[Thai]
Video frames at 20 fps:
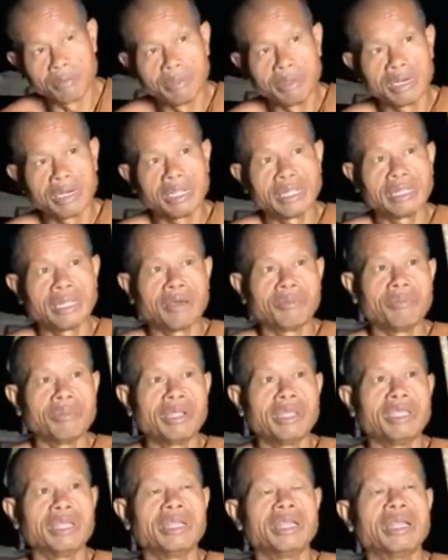เกิดเมื่อได้
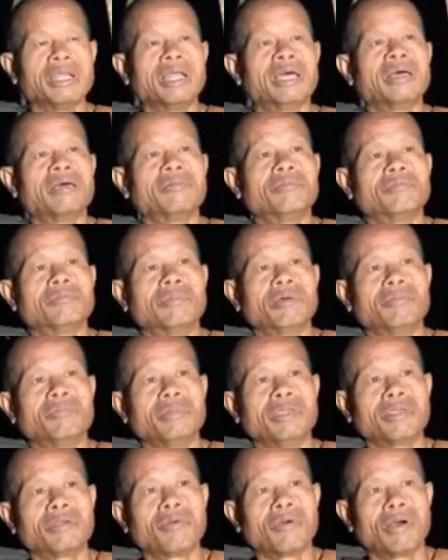ทำดีนั่นแหละ
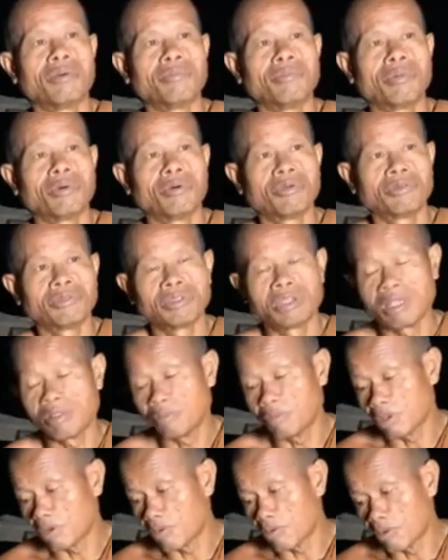มันมีความพอ
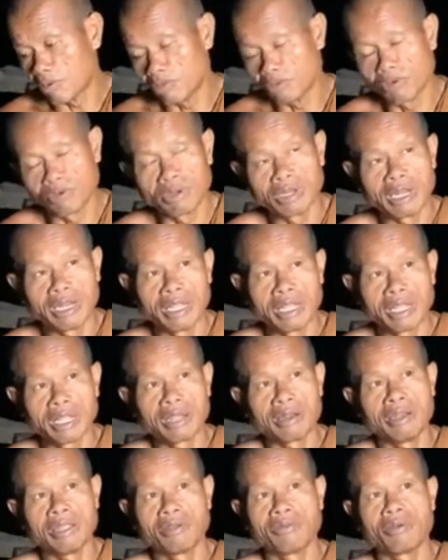ใจมีความสุขนั่
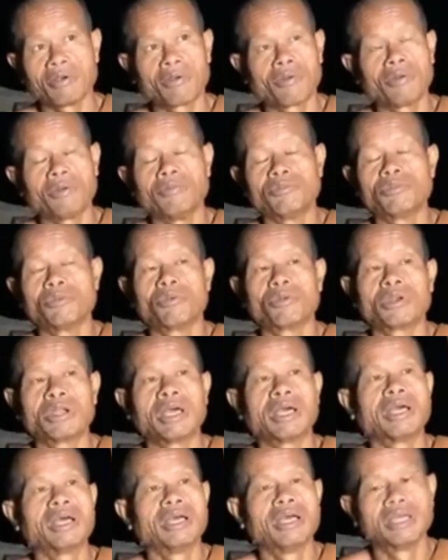นเลยเขาเรียกว่าความ
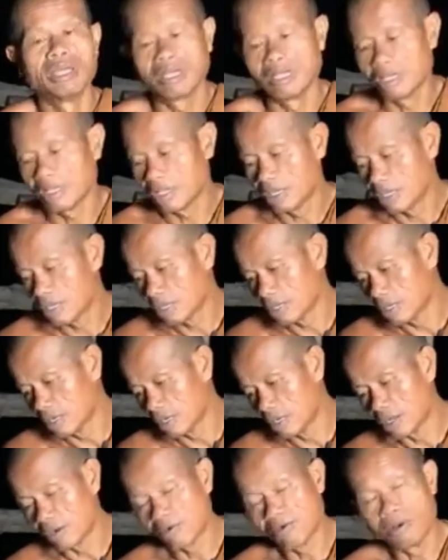สุขนะ
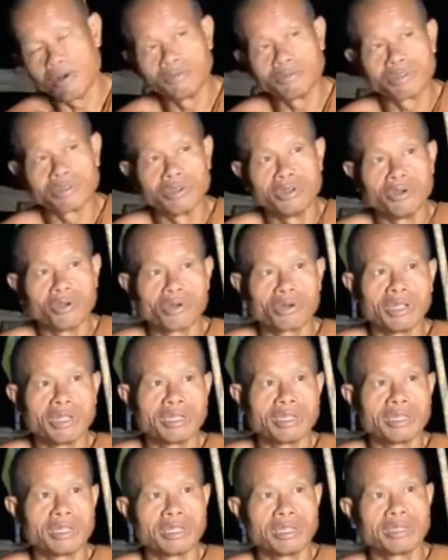แต่ความส
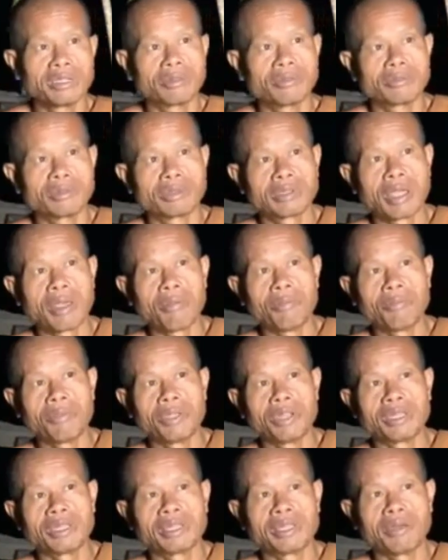นุกนี่จะ
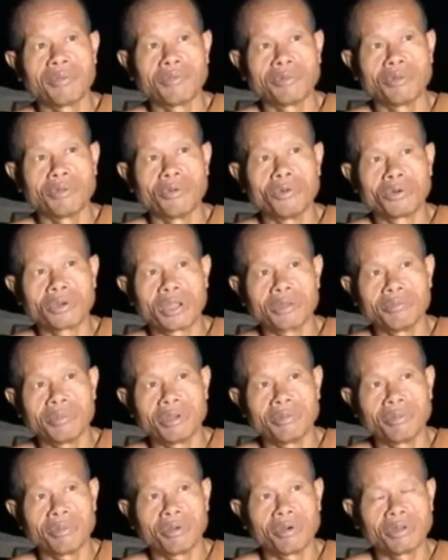ทำผิดทำถูก
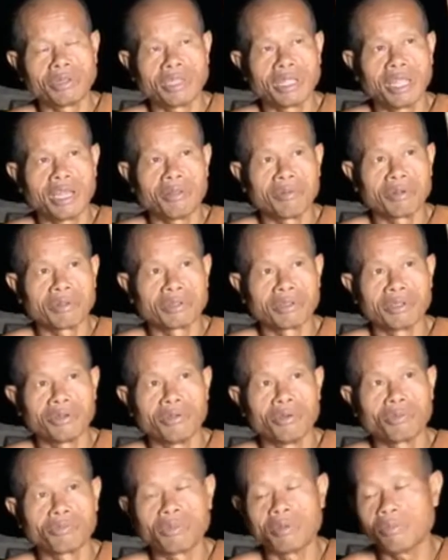ถ้ามันพอใจเรา
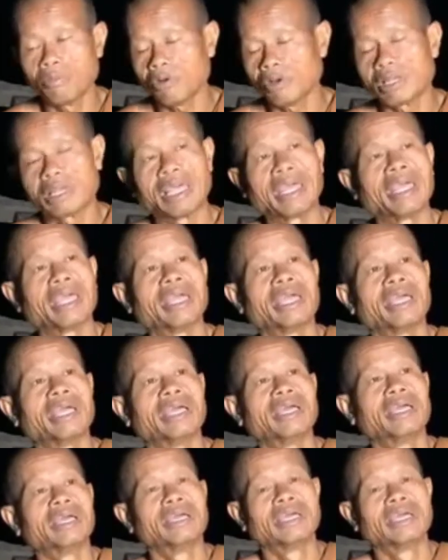ก็สนุกไปหมดแหละ